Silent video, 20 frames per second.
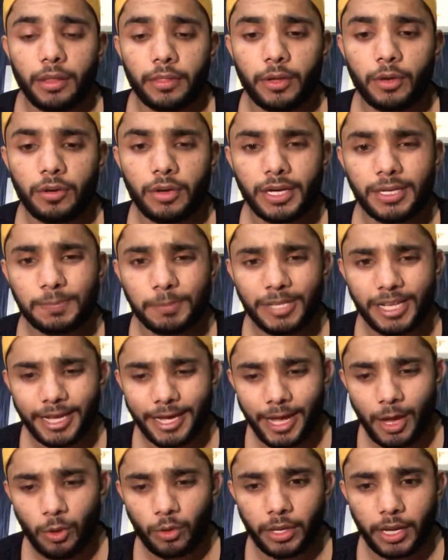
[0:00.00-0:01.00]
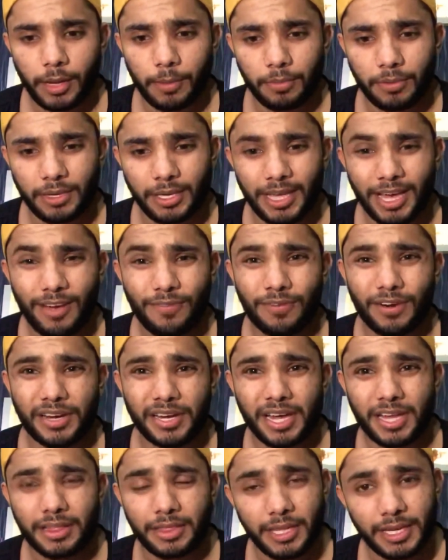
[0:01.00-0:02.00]
देखो गैस पता क्या होता है क्या
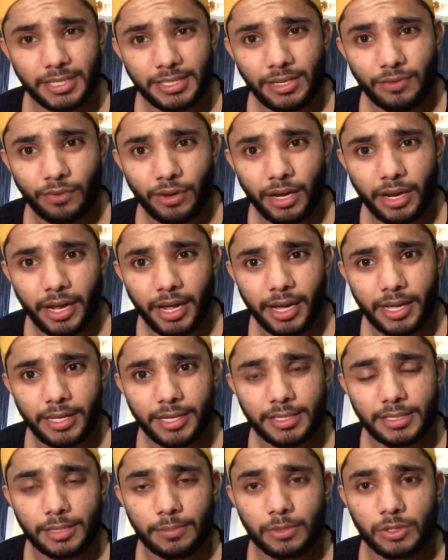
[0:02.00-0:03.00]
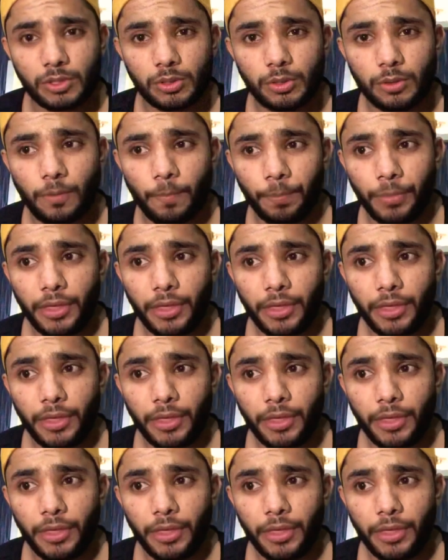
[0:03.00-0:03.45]
फंडा है देसी फंडा है ये समझ लो